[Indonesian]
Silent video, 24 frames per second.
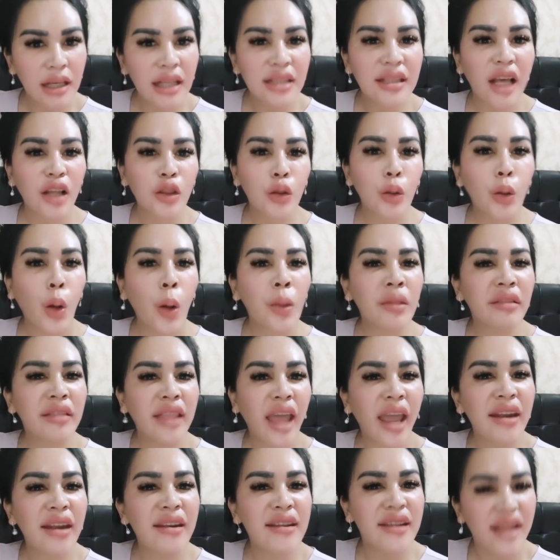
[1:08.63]
Satu
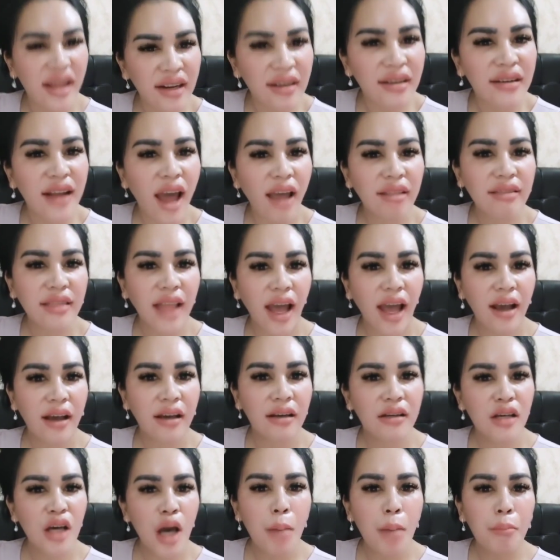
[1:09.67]
kontainer
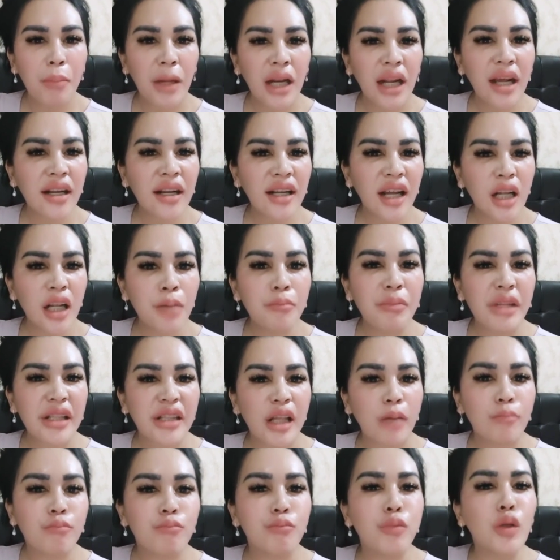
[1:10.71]
datang. Kadang-kadang
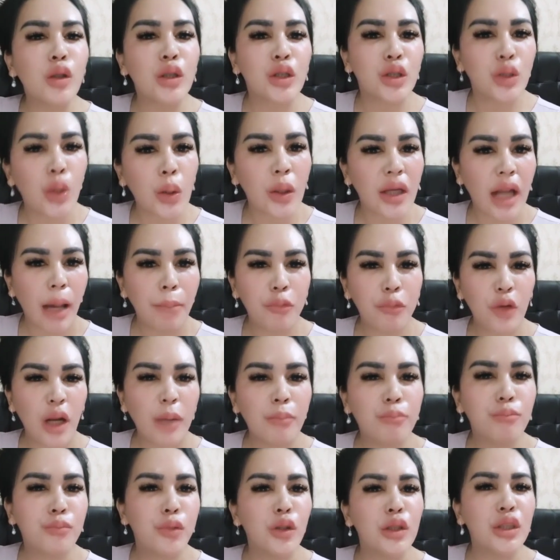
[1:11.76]
berita busuk, laporan
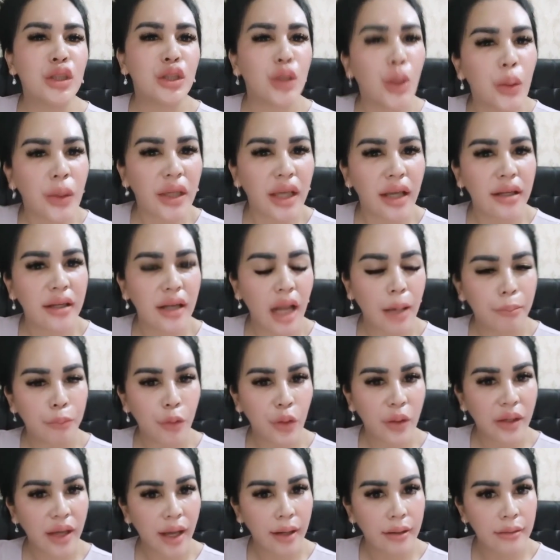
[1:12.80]
busuk yang
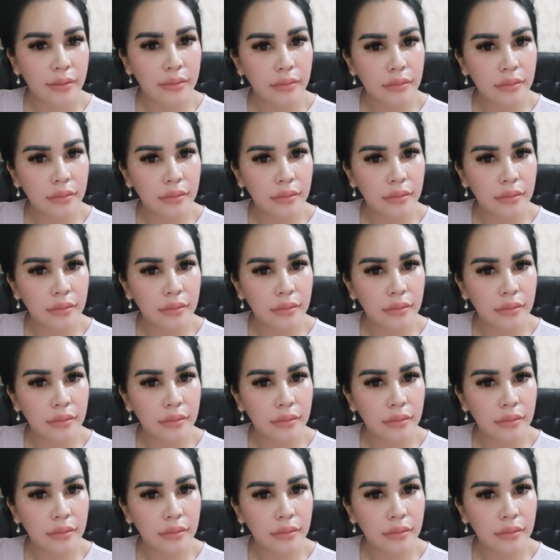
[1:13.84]
dilaporkan.